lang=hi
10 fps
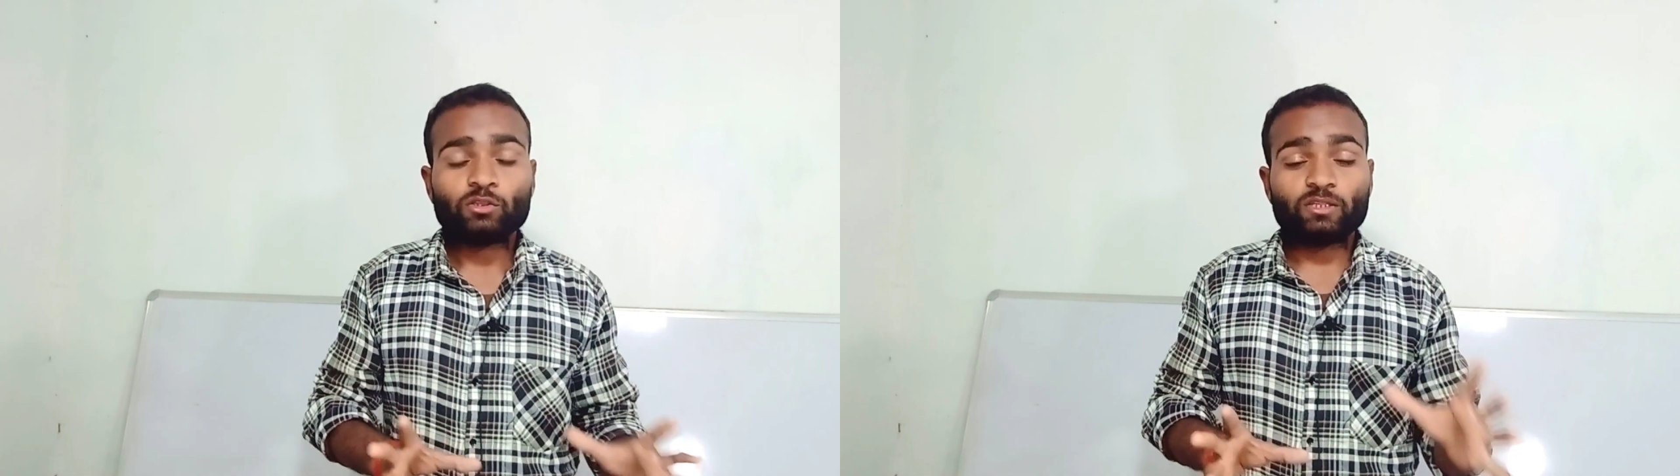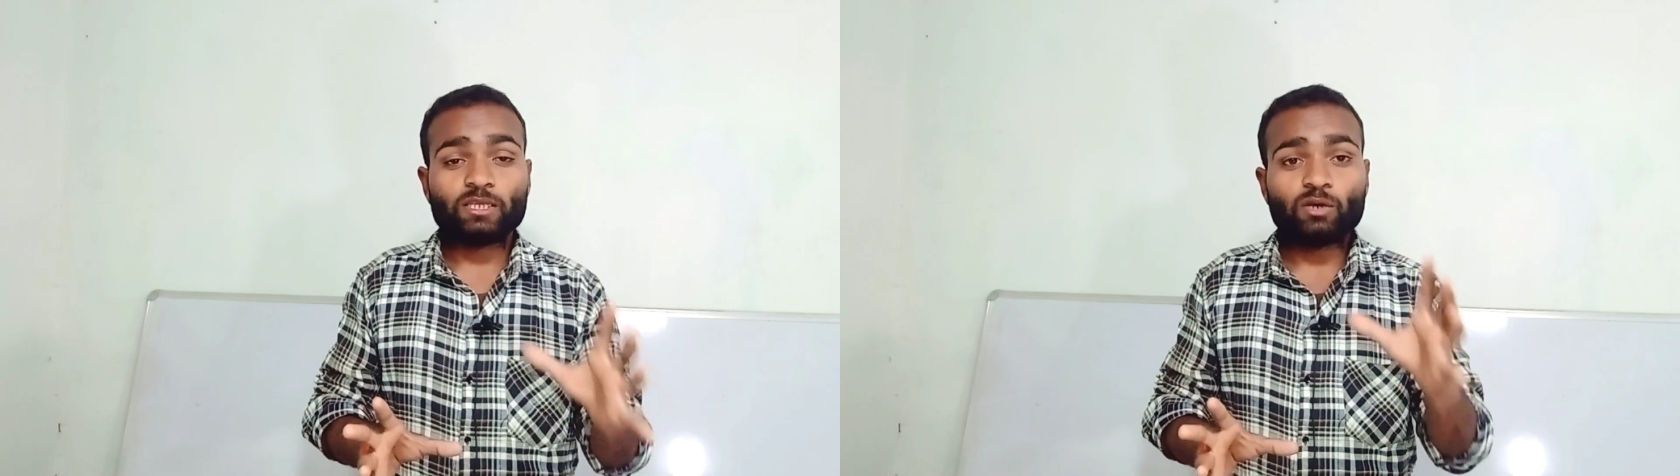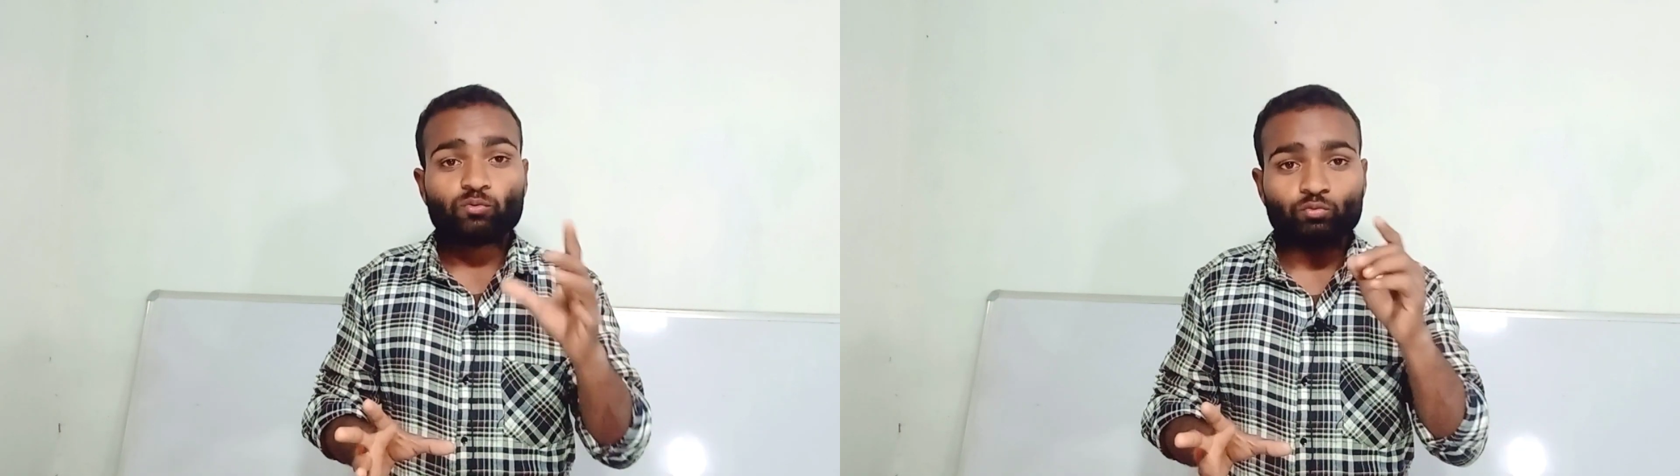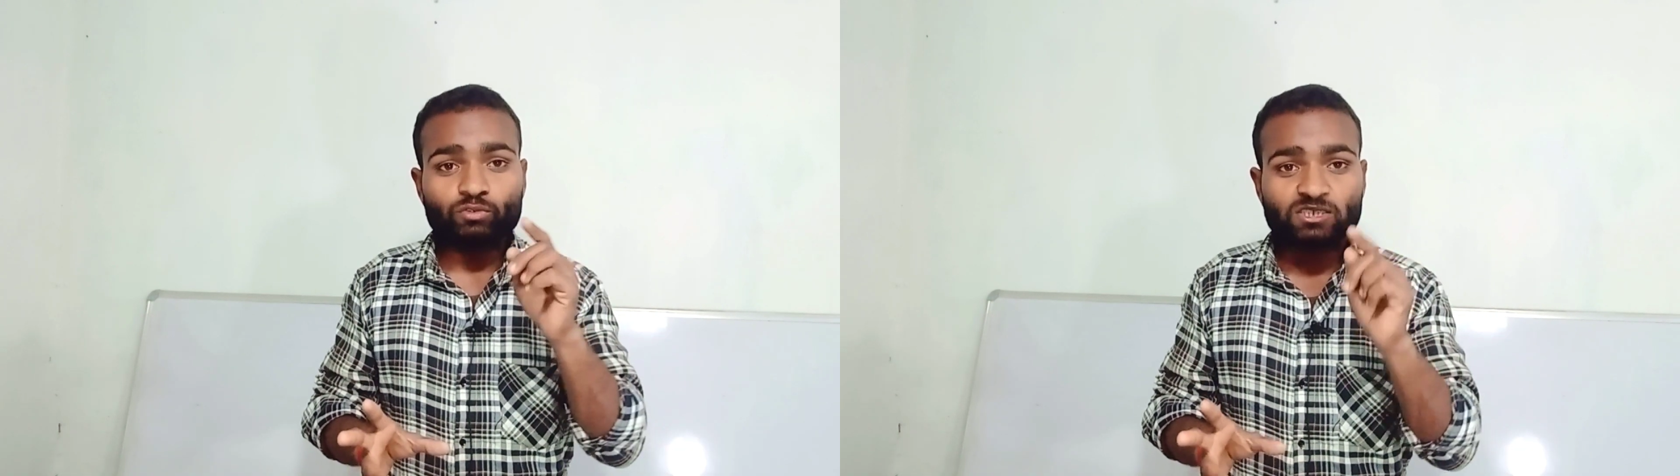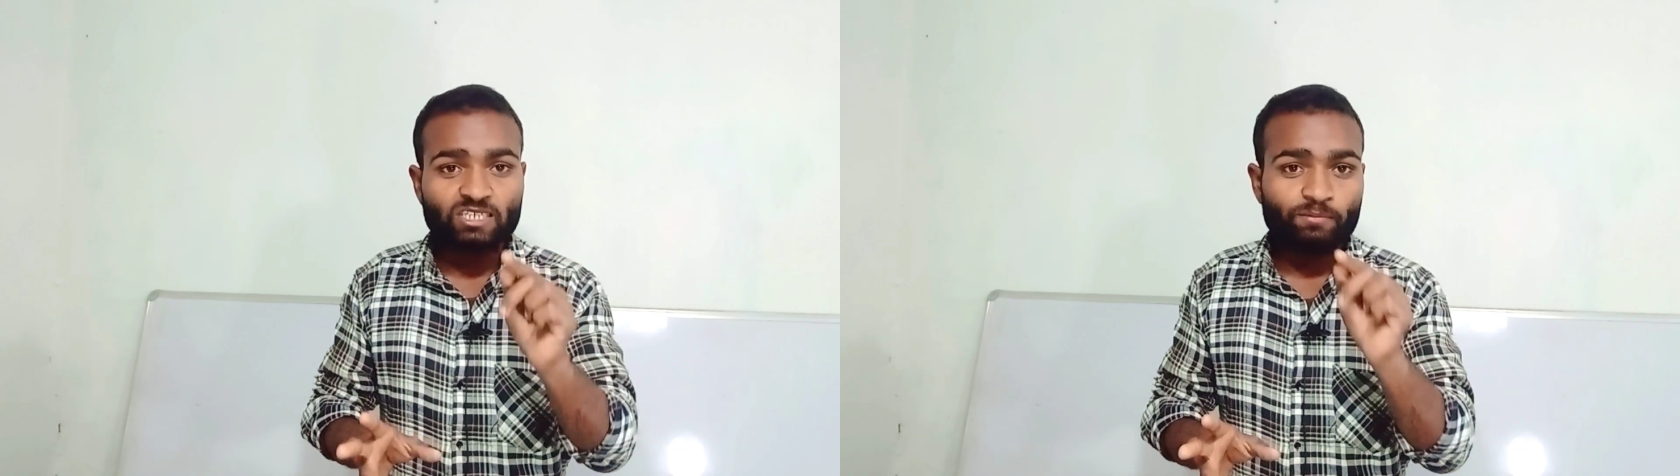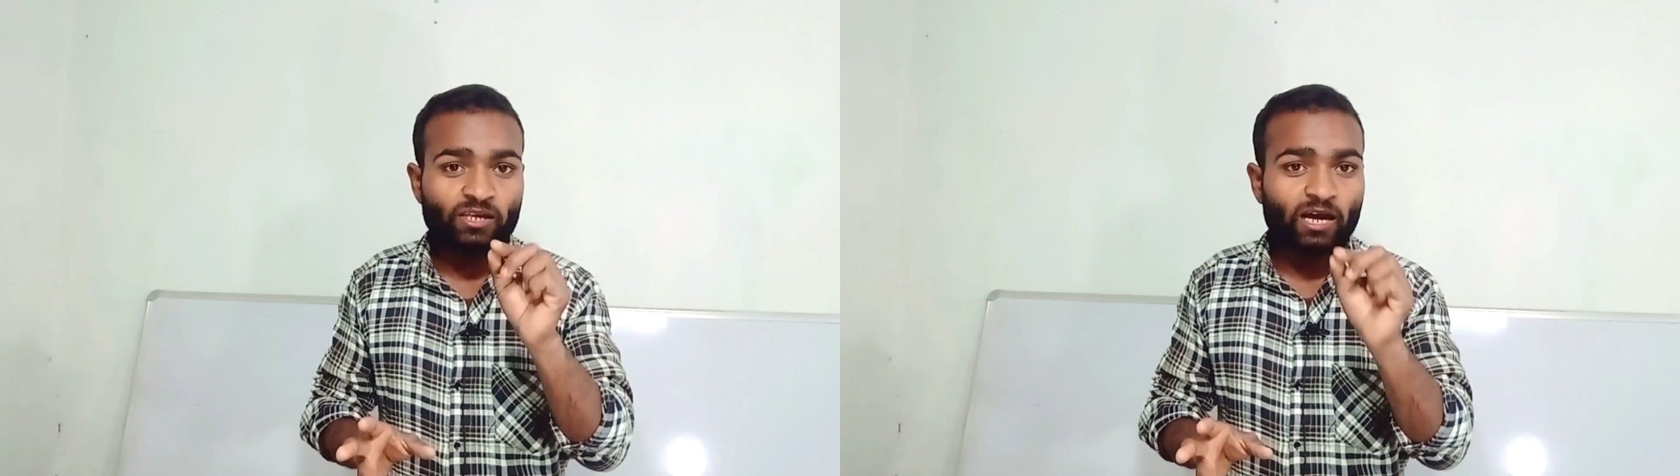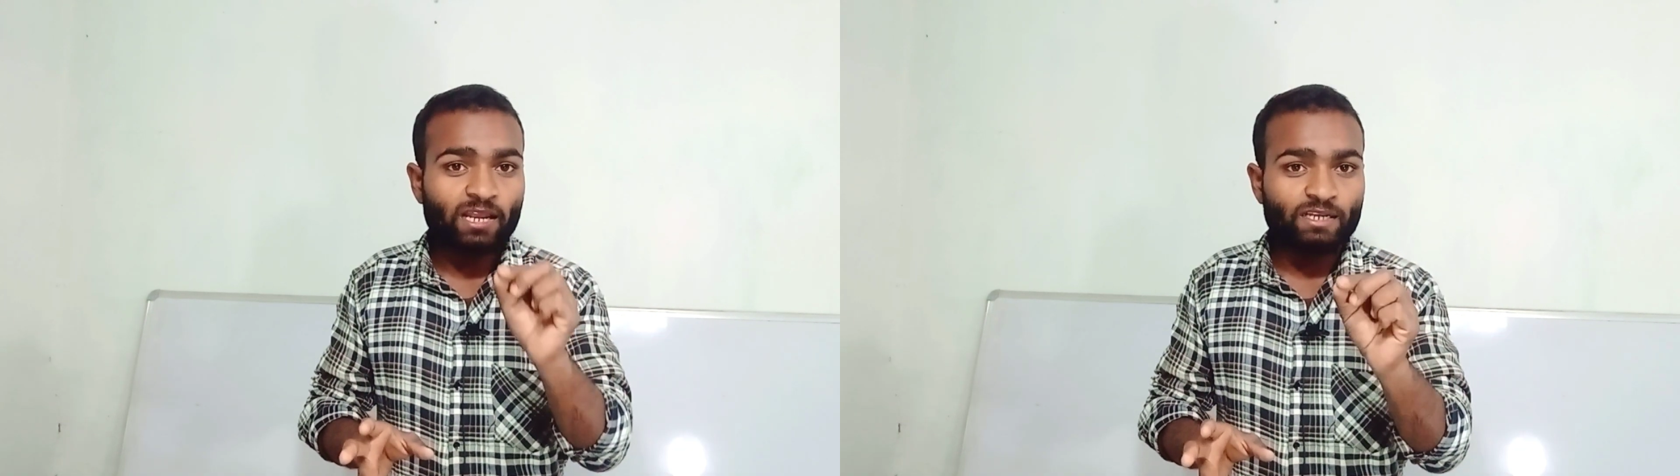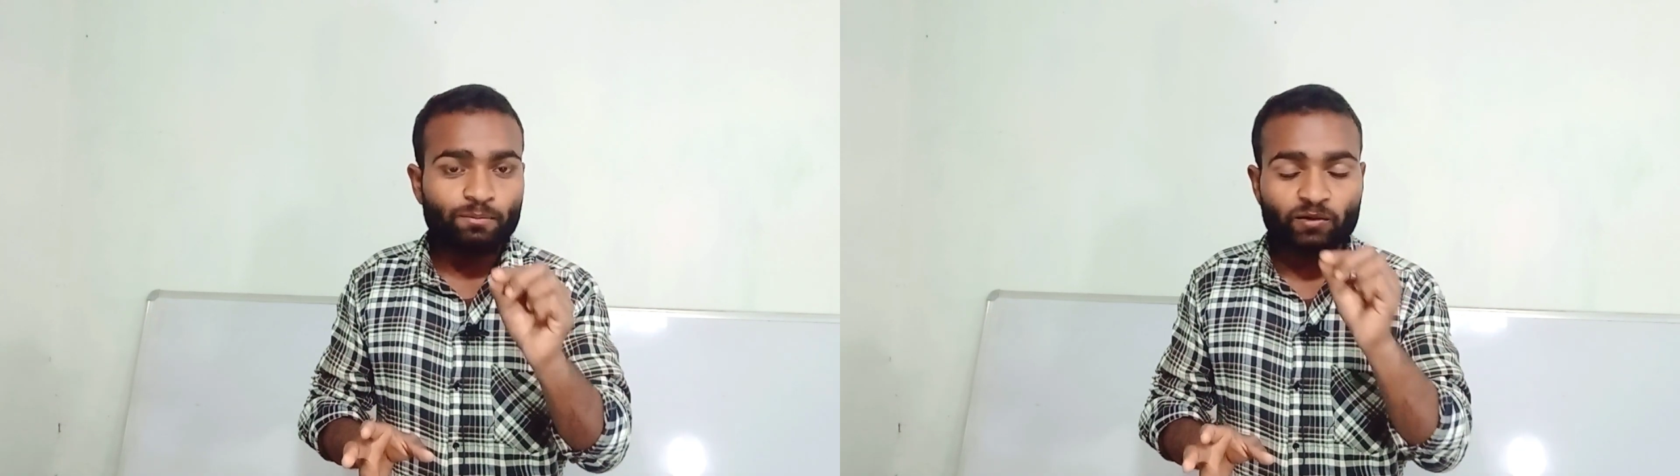तो देखिए उन सभी
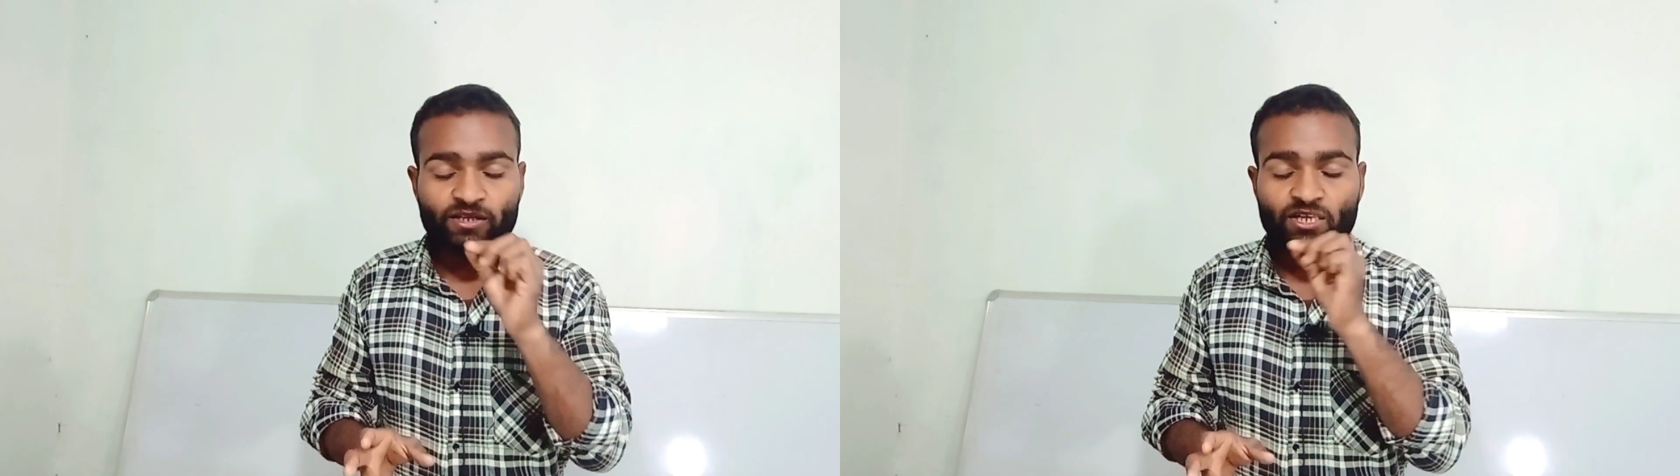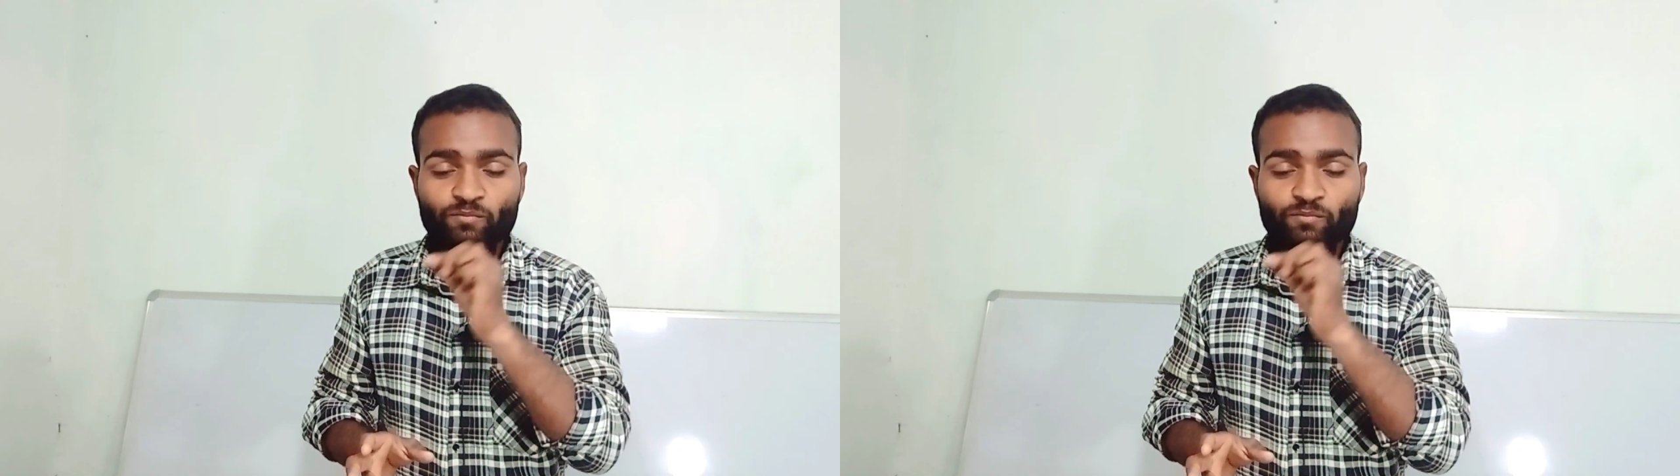आई डी पर